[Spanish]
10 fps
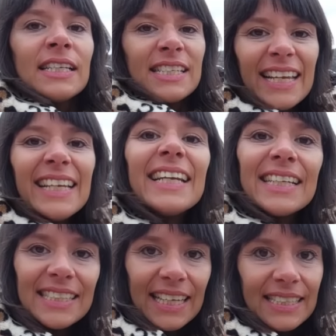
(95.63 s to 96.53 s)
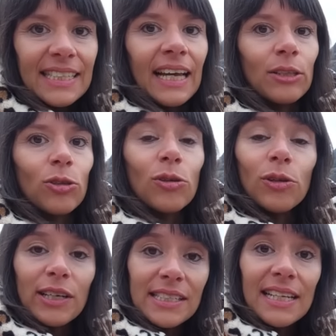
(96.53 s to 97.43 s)
ya ingresas a todo
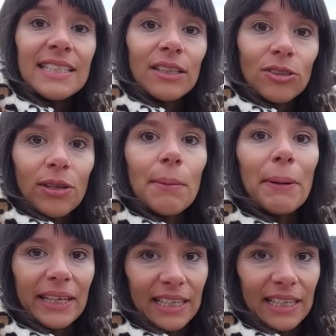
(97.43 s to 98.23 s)
lo que es el sector del Parque